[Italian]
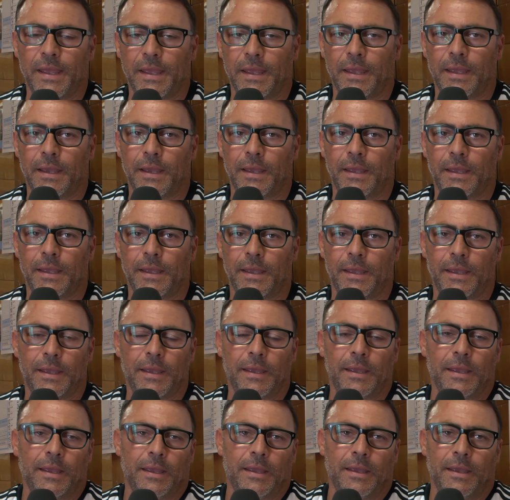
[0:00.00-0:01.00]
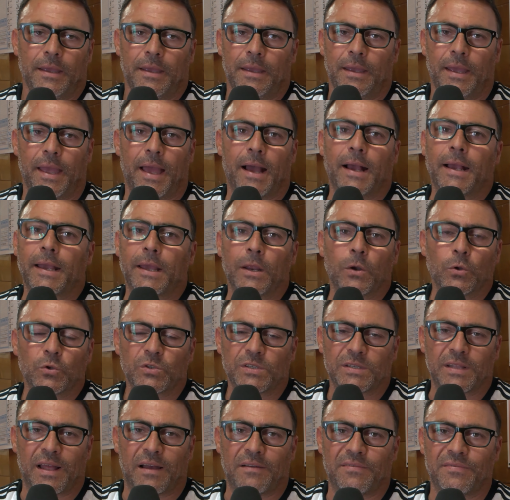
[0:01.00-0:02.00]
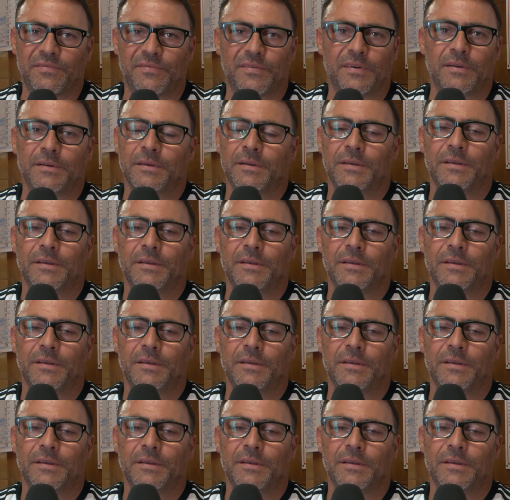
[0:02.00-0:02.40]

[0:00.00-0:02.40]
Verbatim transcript: e, e, anche lo staff.